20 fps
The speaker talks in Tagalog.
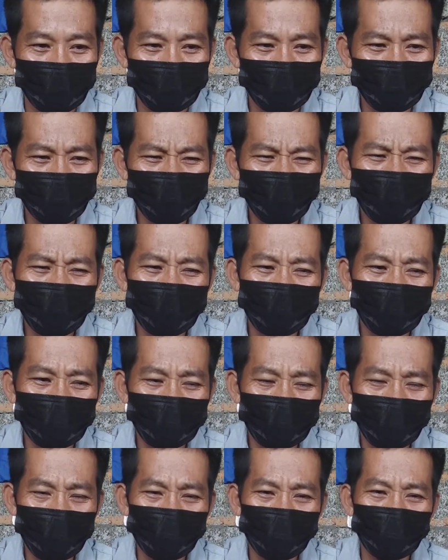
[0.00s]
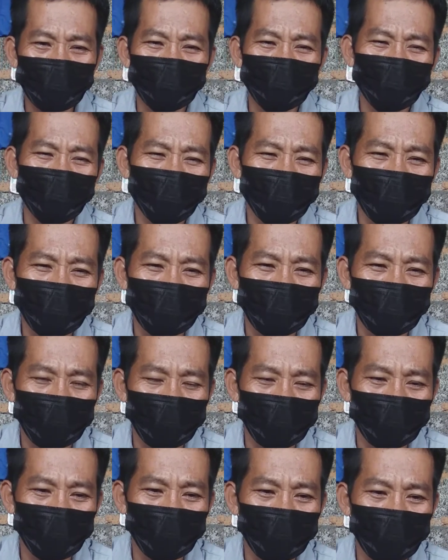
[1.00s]
Ibag ang tipong
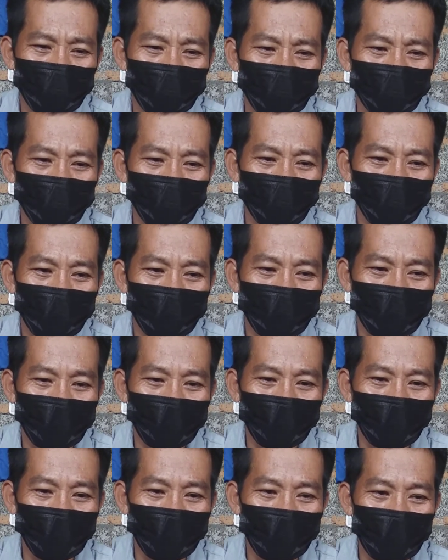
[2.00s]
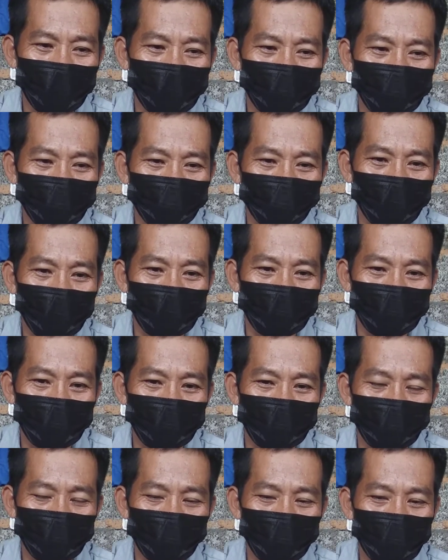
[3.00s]
oh, bawa nangangalangan yung
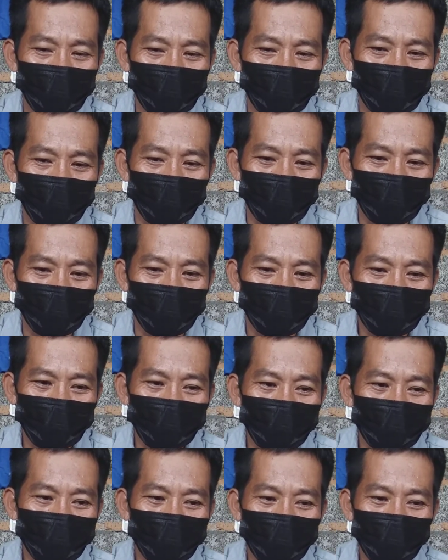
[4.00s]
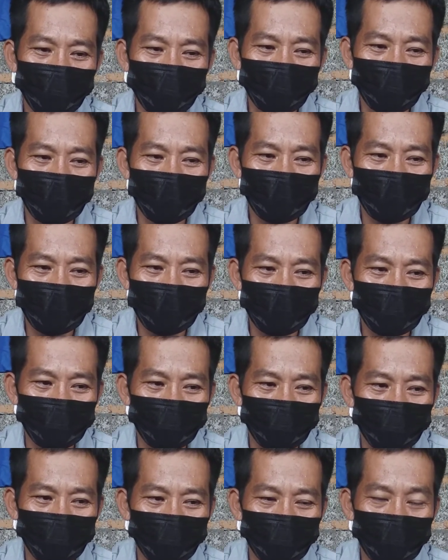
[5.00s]
Pisces. Utang naman ako pera,
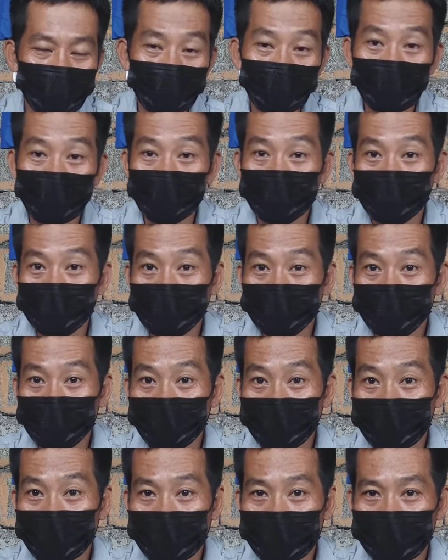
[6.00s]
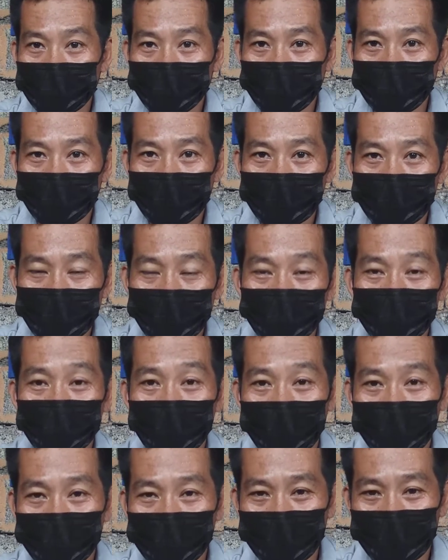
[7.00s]
ba't kailangan mo ng pera? Saan mo
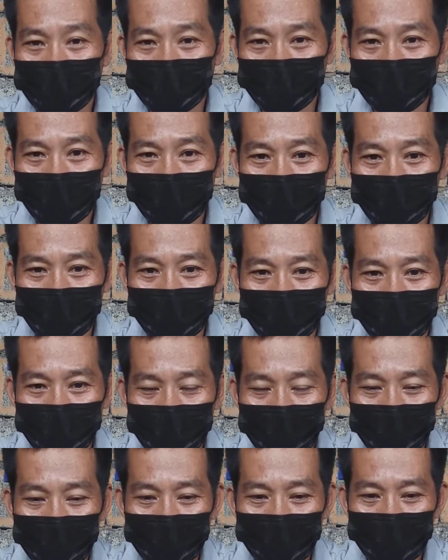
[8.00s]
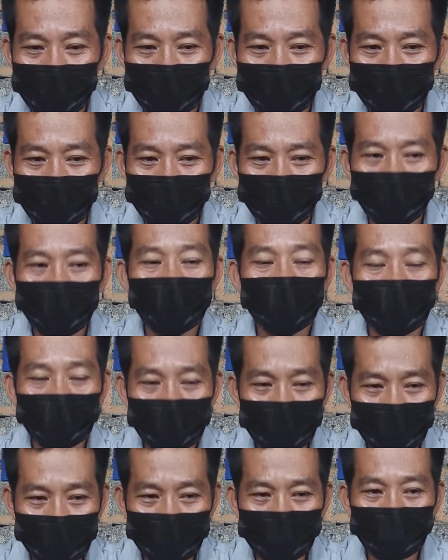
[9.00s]
gagamitin yung pera? bakit?
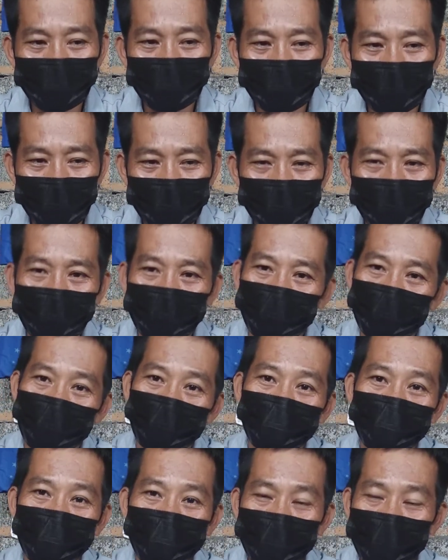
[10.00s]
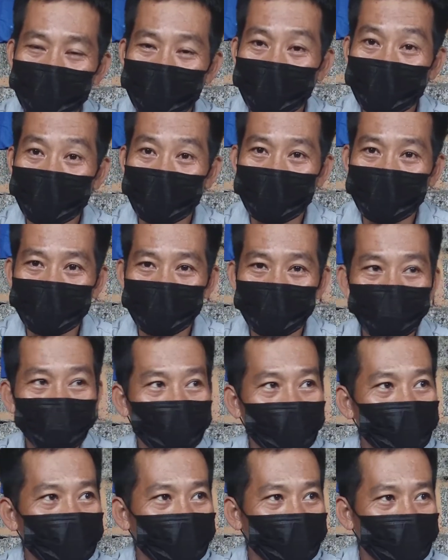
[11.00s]
Anong, anong, ganun, ganun. Hindi kagaya ng
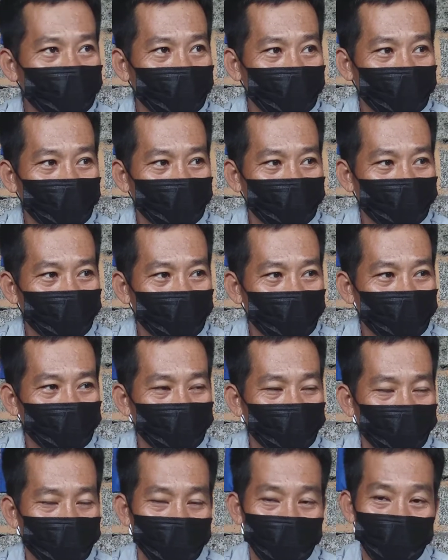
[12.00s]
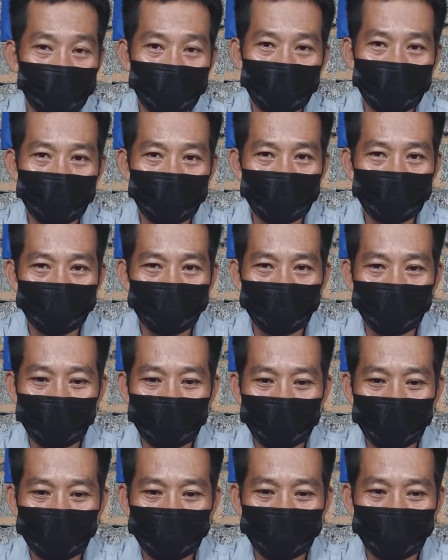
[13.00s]
Pisces na pag nanghingi ng
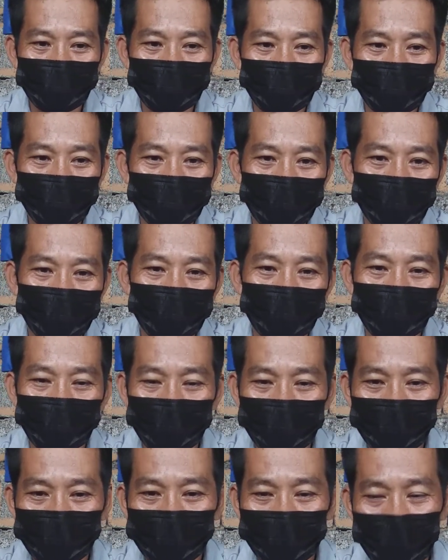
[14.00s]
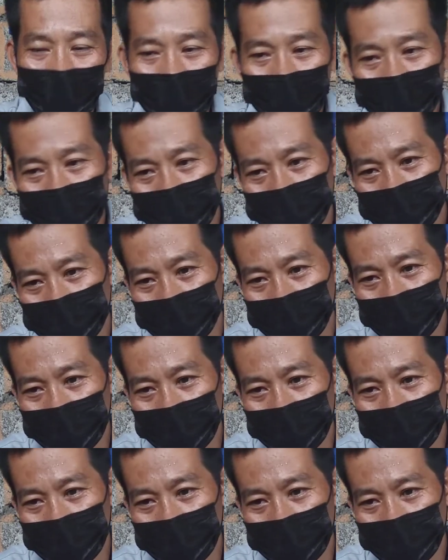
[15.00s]
pera yung, yung, yung tao,